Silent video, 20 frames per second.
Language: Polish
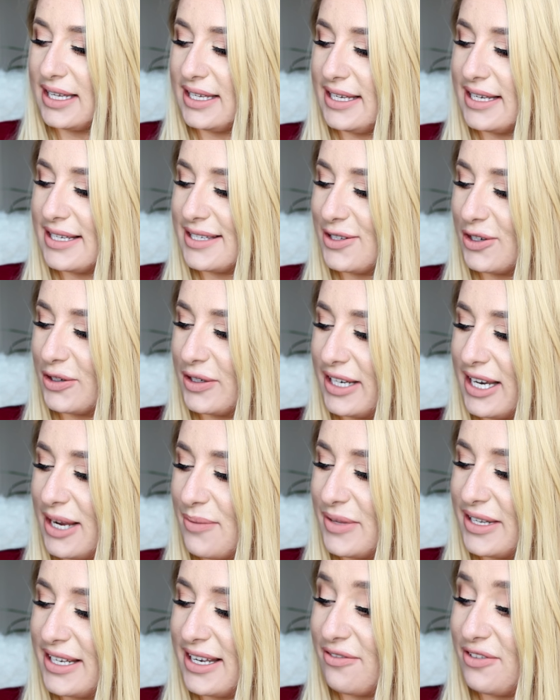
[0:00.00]
Jest to
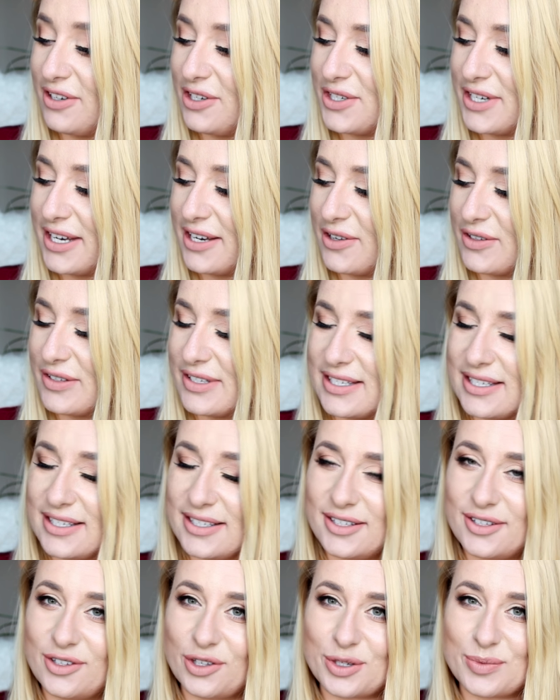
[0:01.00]
krem
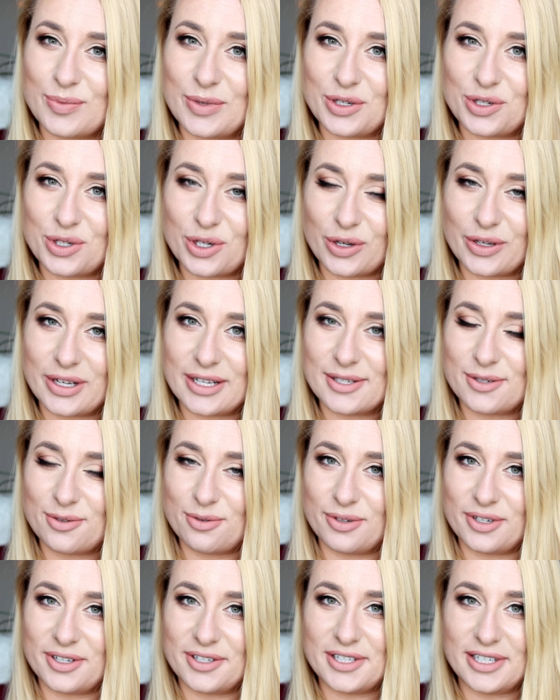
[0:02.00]
nawilżający do zmęczonej
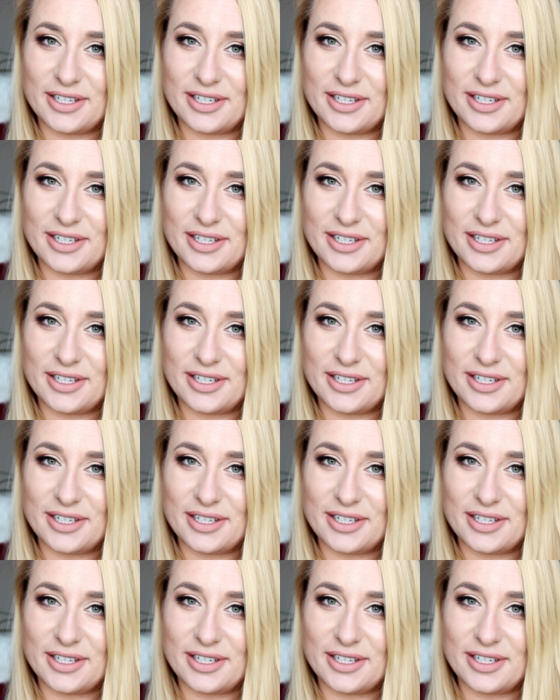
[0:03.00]
skóry,